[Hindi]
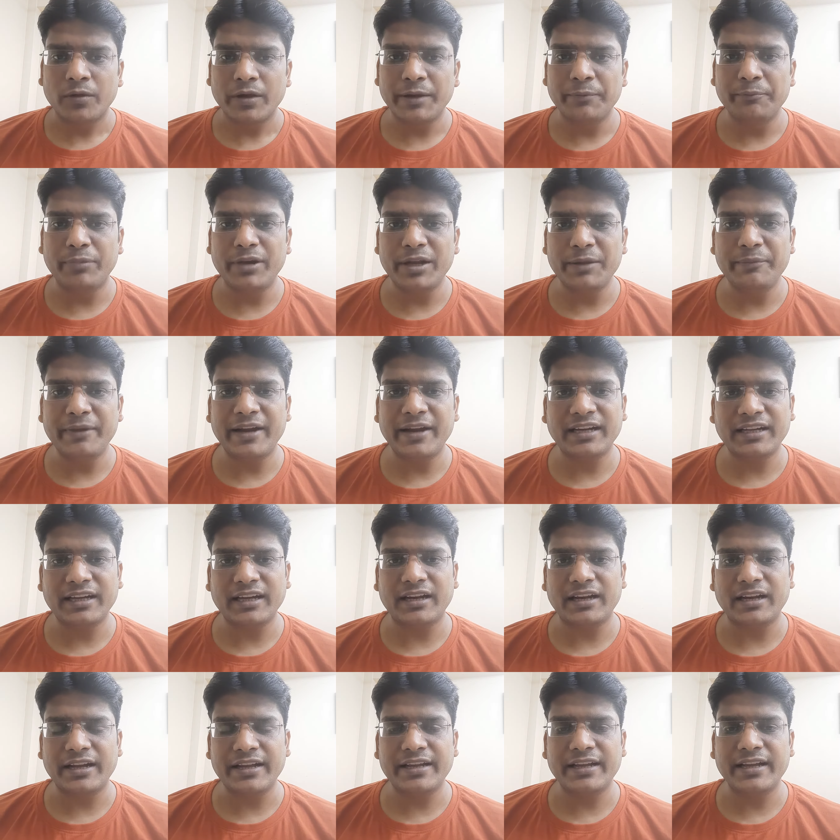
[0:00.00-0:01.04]
इम्प्लीमेंट
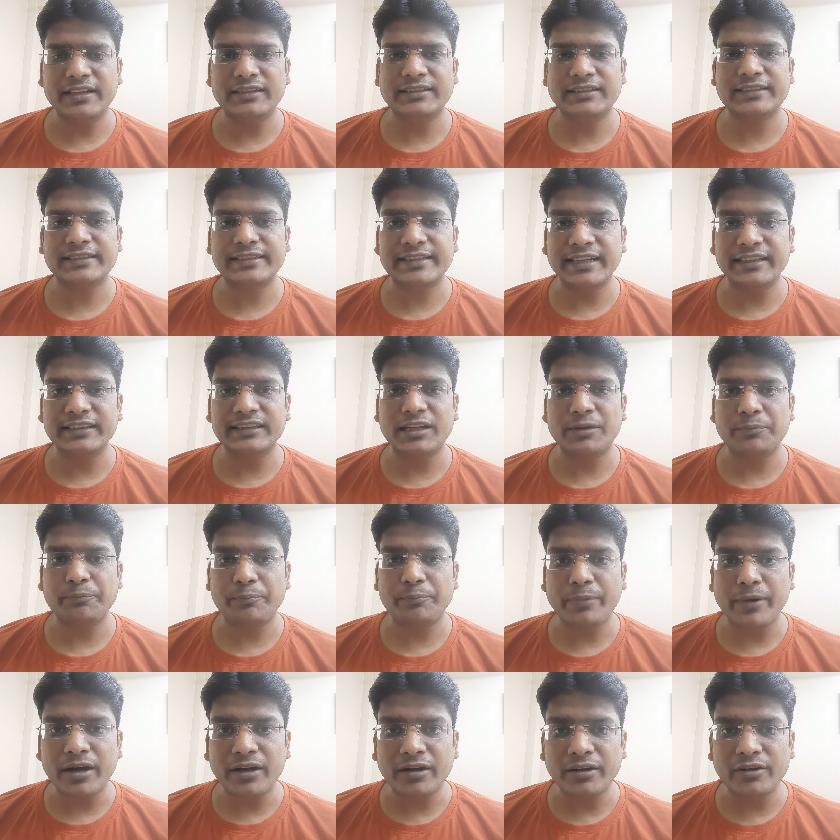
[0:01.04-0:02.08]
कर रही है जिसके अंदर
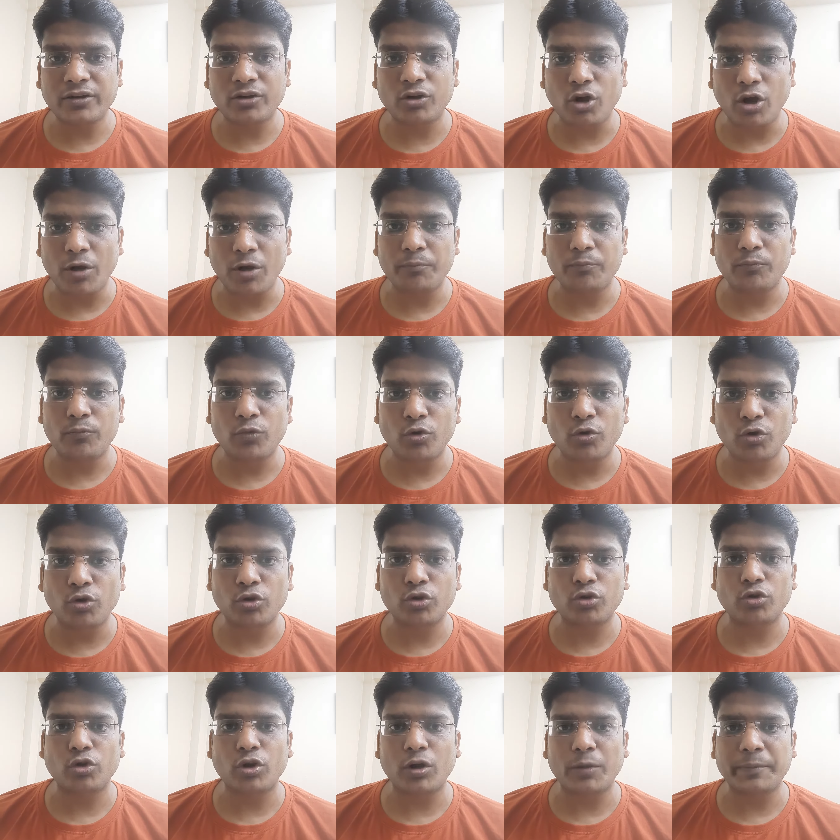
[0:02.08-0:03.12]
पर ड्रॉप
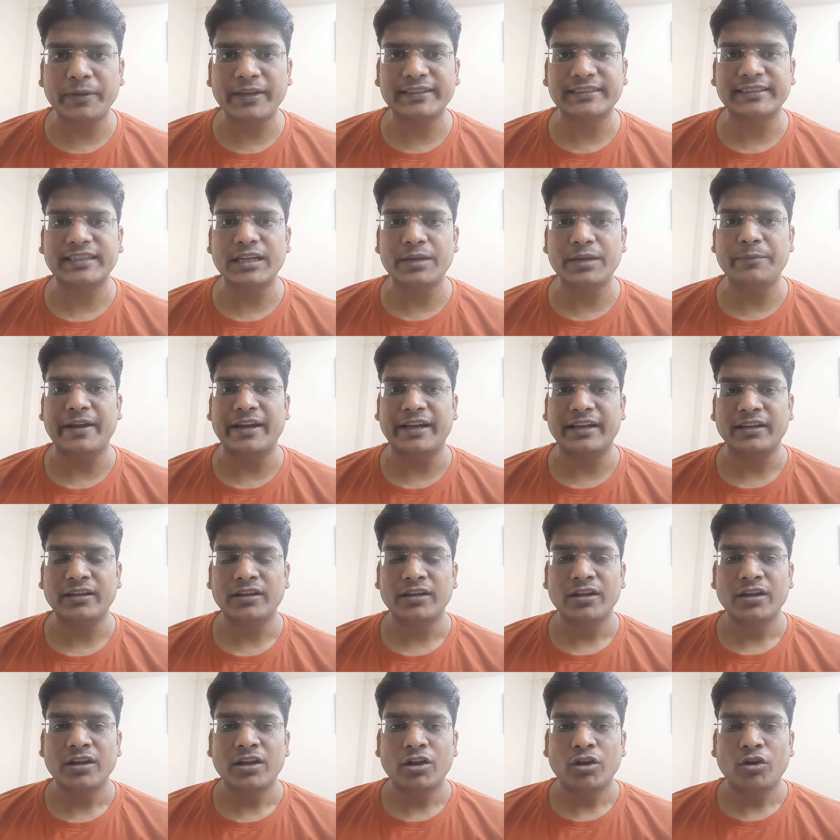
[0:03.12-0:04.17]
मोर क्रॉप स्कीम है
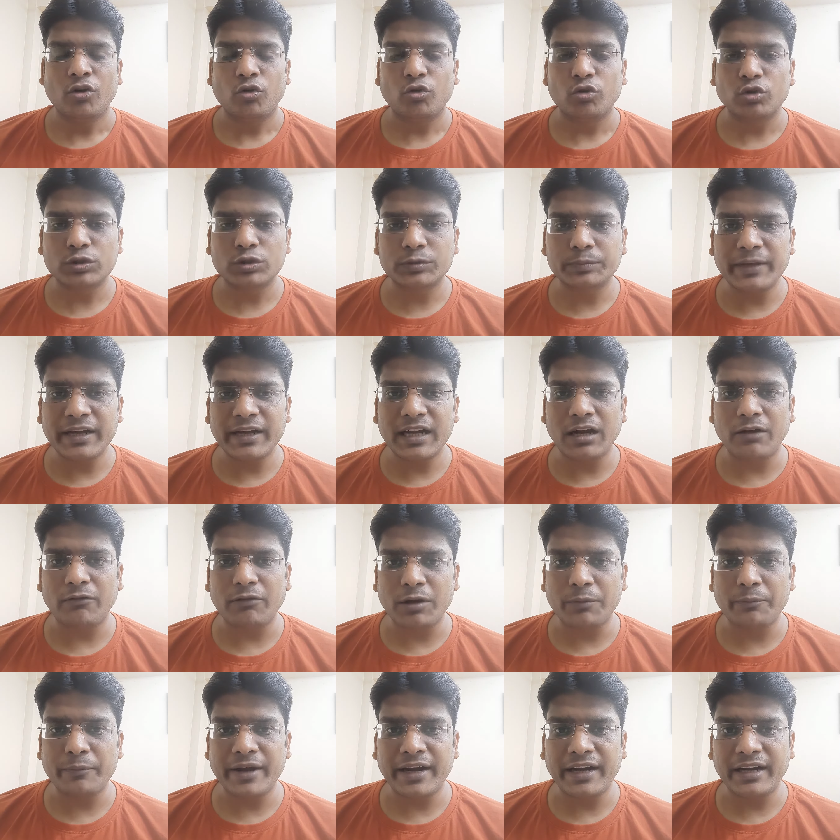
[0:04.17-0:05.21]
उसमें
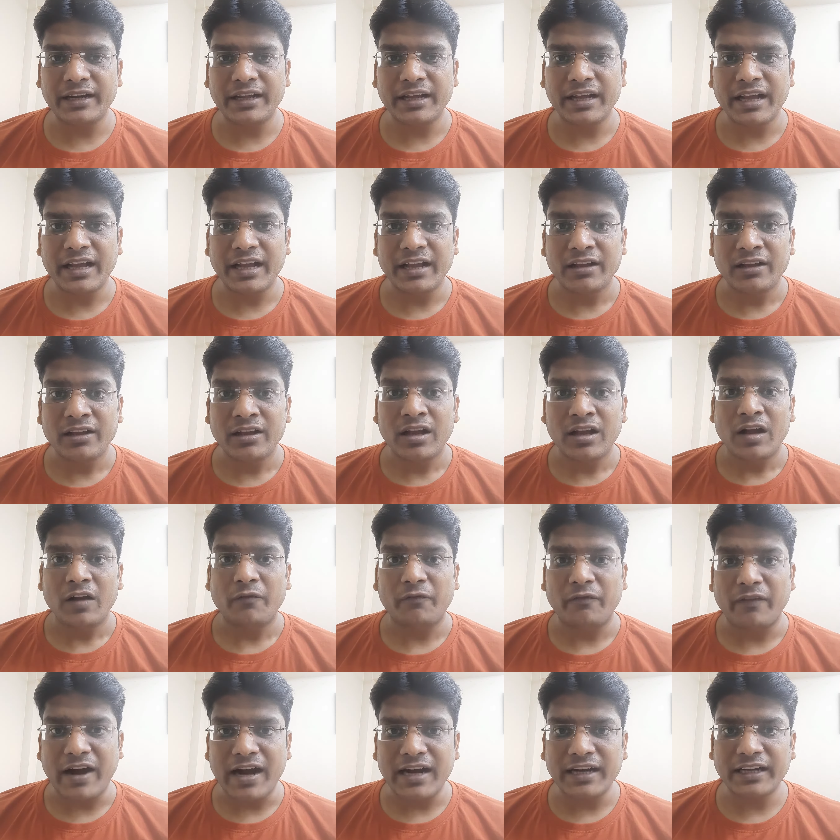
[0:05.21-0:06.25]
गवर्नमेंट
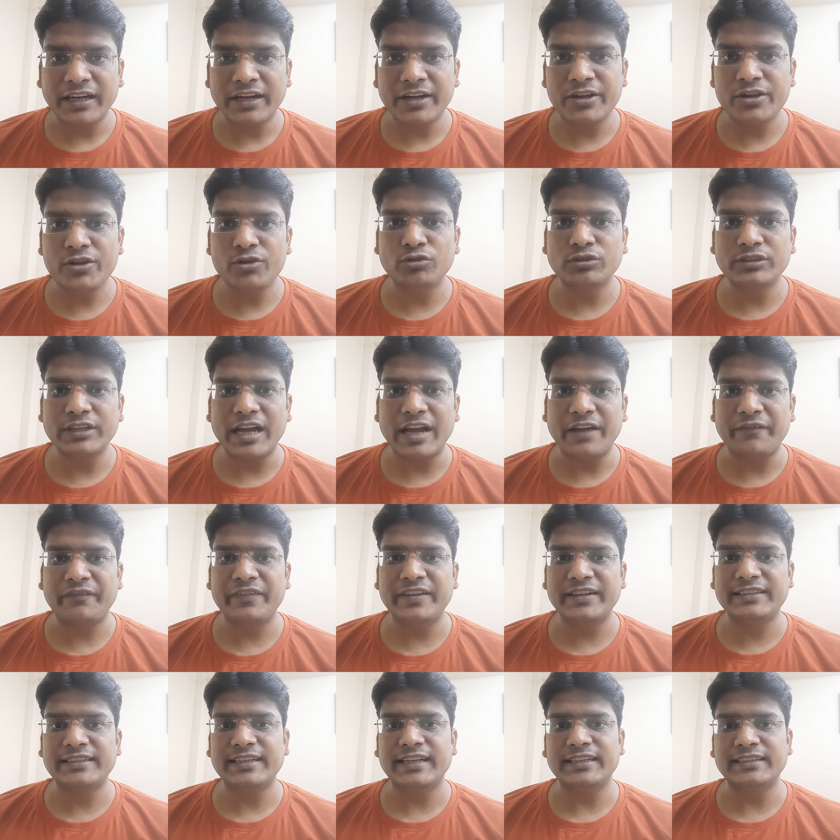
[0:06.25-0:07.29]
वाटर यूज
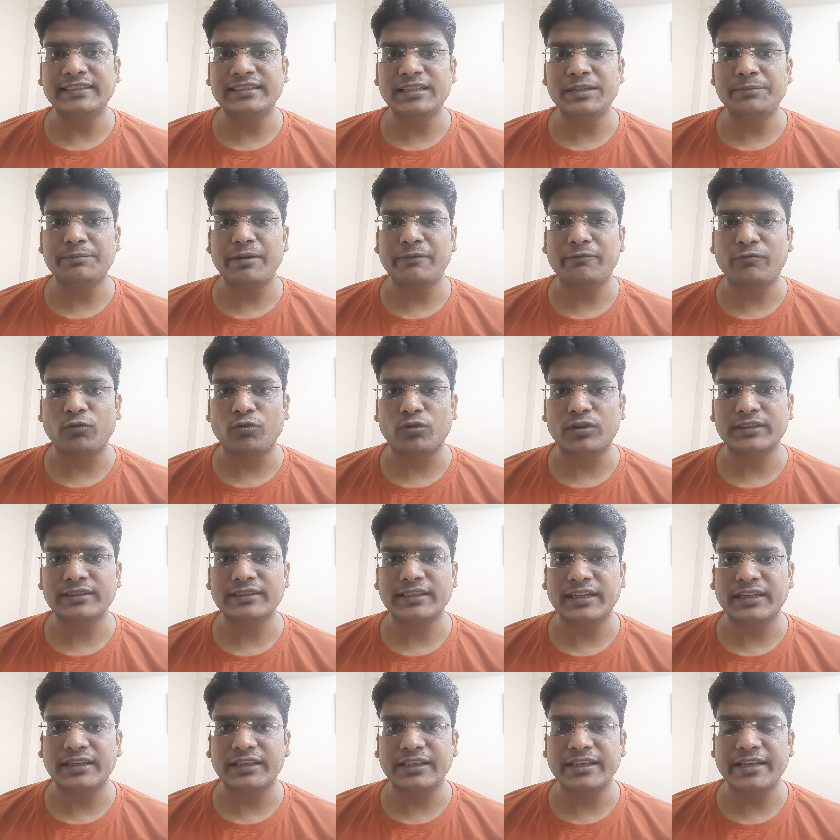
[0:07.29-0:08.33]
एफिशिएंसी पर फोकस
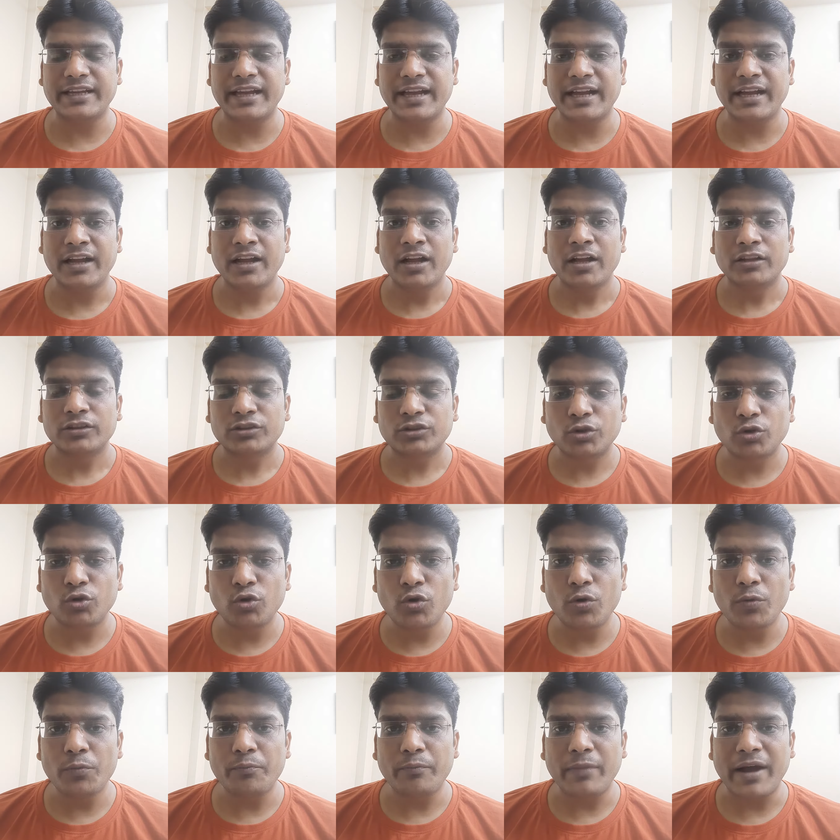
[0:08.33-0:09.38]
करती है थ्रू
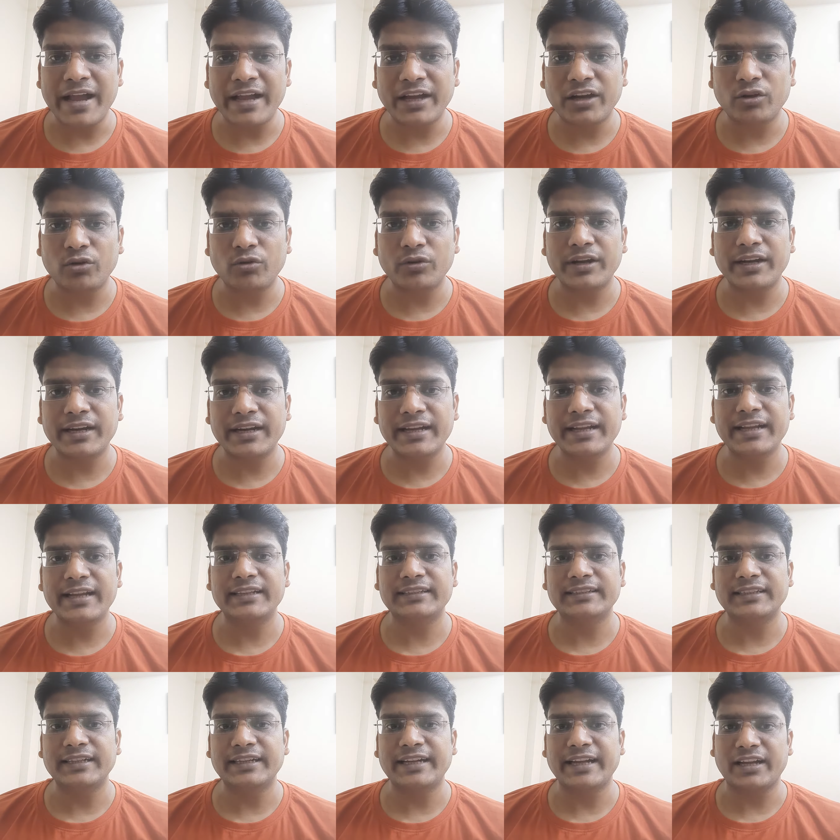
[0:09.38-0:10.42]
माइक्रो
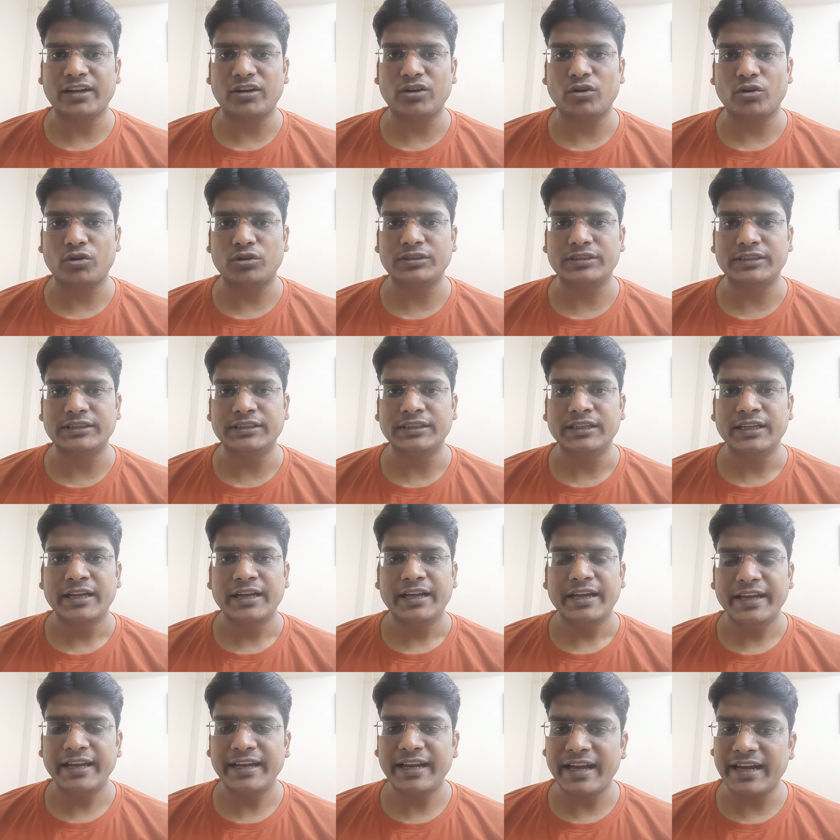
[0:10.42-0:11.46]
इरीगेशन टेक्नोलॉजी
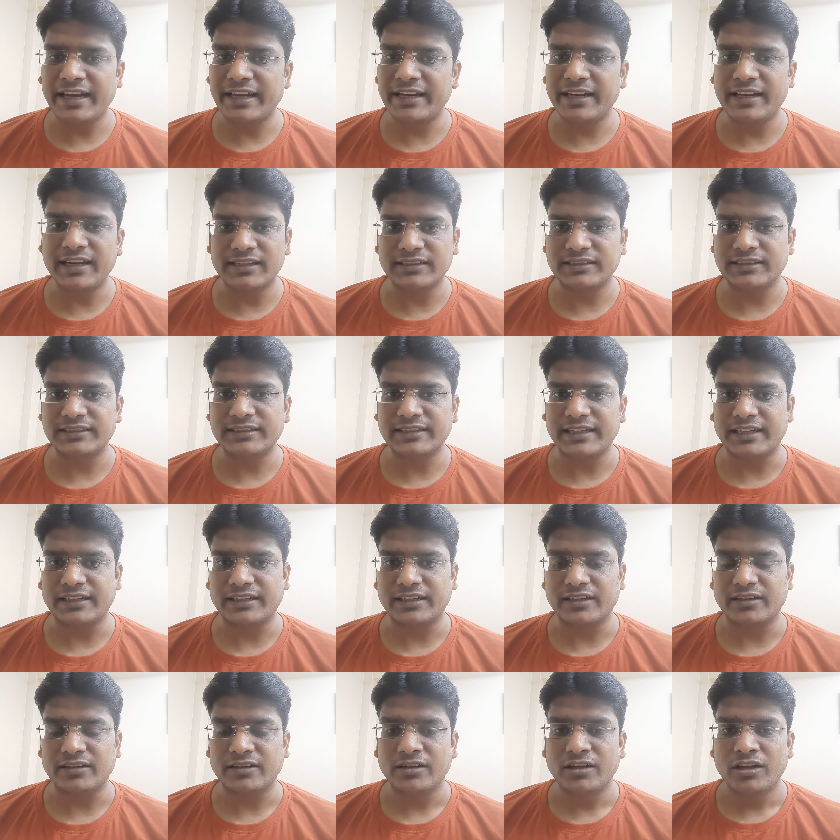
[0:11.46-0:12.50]
इन एग्रीकल्चर
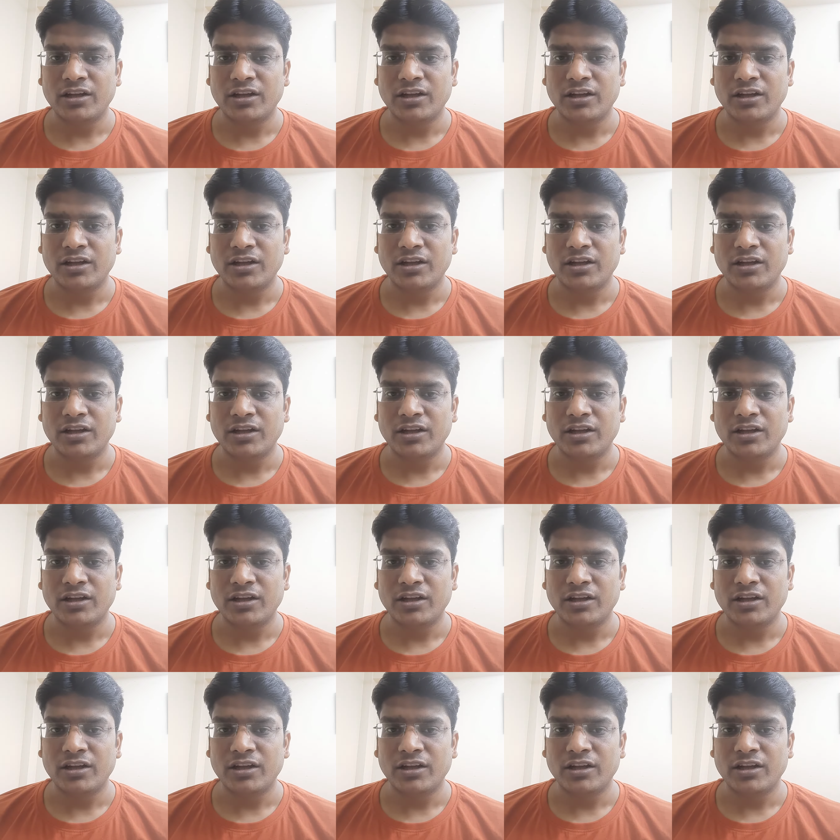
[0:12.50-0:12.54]
सेक्टर